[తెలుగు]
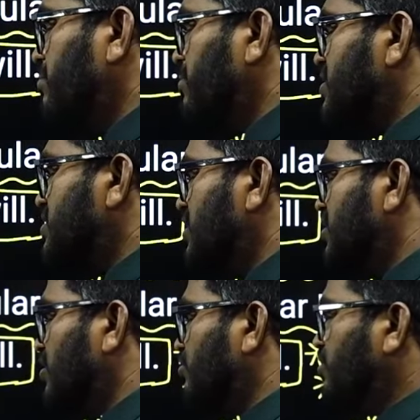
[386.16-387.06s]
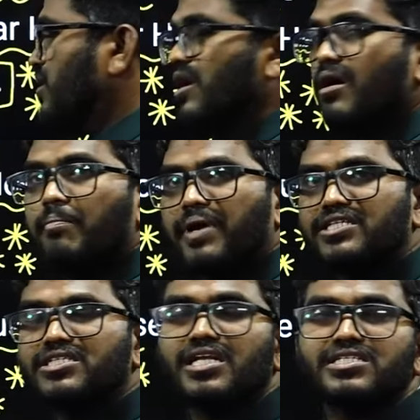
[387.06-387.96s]
మెంబర్స్ అందరూ
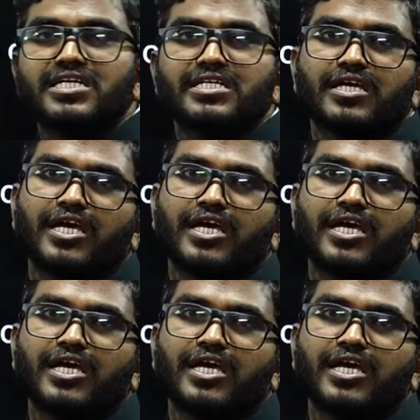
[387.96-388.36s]
ప్రజల చేత